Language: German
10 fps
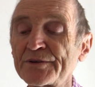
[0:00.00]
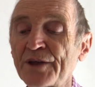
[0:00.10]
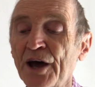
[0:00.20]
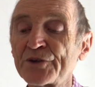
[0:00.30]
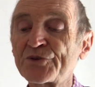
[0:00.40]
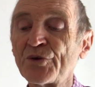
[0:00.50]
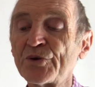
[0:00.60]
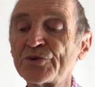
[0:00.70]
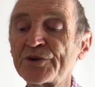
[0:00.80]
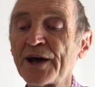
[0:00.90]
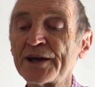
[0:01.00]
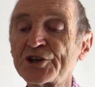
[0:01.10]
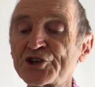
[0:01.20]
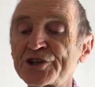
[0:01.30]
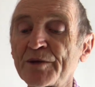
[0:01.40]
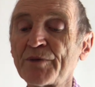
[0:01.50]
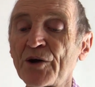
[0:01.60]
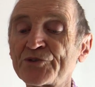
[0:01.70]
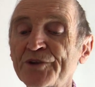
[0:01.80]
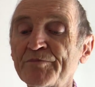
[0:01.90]
Da ertönte eine Stimme
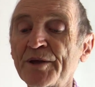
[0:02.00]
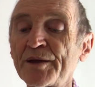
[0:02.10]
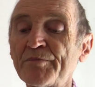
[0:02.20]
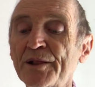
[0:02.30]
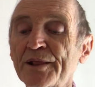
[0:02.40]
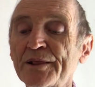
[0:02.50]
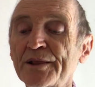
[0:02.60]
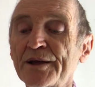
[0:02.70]
aus dem Himmel.